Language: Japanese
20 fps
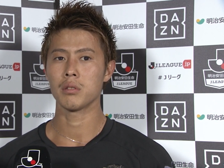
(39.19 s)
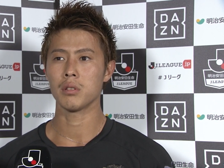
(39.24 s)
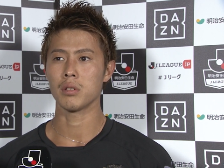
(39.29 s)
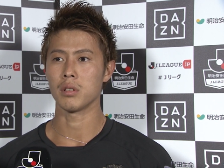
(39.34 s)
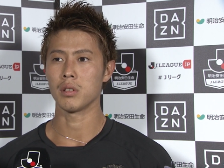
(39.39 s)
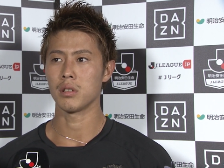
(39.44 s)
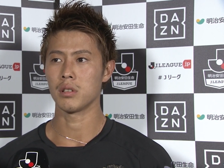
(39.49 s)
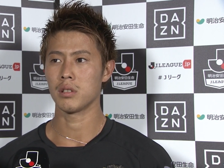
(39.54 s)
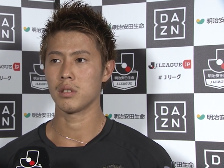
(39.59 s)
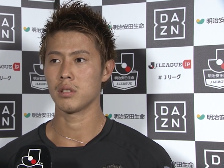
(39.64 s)

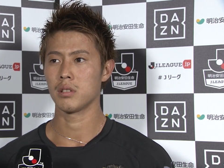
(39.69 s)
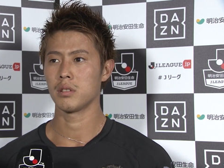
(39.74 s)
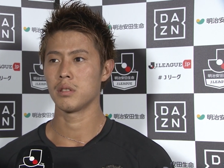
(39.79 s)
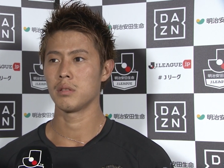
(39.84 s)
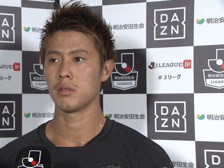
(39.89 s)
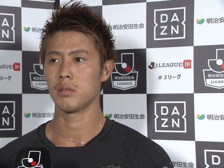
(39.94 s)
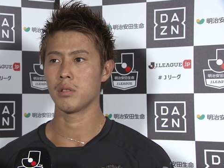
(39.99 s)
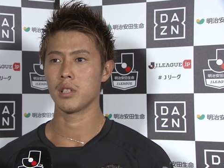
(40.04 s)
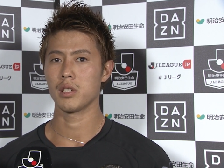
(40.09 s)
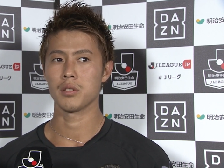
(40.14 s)
と
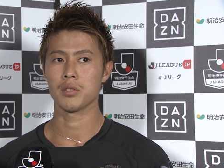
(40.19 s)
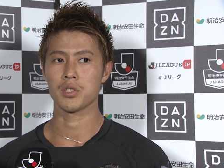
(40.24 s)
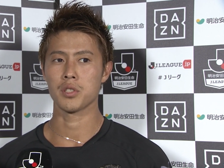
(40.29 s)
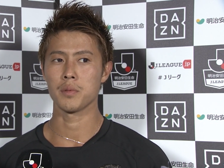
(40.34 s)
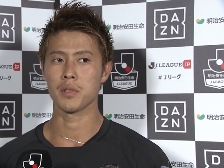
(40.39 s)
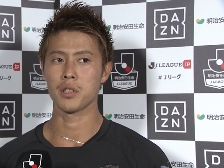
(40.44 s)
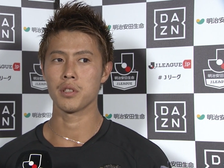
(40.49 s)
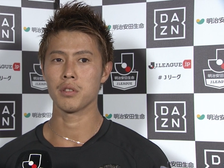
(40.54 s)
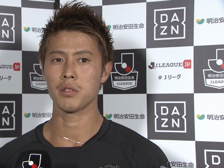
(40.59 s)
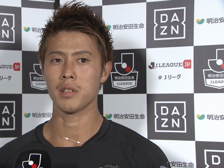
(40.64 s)
俺らの守
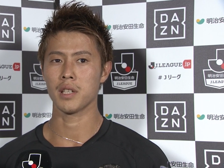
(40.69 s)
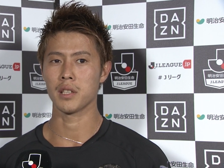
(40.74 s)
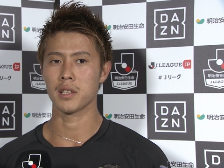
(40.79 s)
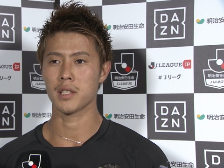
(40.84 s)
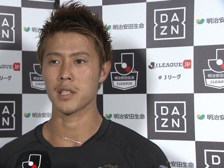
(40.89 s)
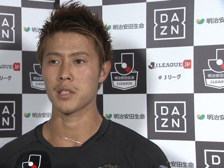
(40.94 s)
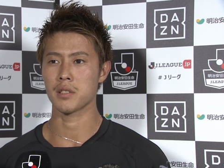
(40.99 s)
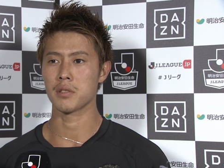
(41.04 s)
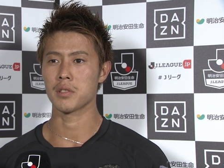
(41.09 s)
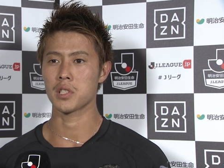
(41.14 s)
備っていうのは安
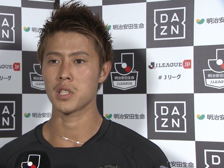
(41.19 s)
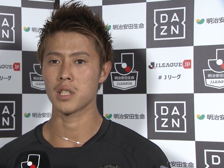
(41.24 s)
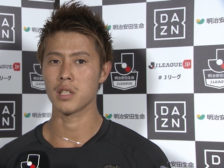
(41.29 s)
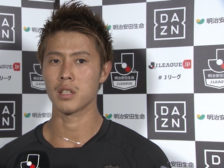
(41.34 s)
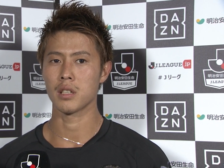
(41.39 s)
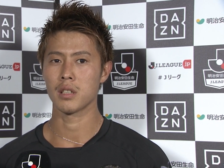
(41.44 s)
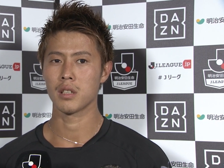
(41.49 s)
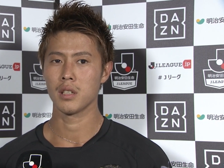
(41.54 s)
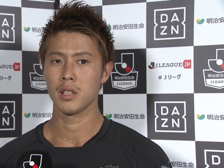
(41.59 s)
定するし、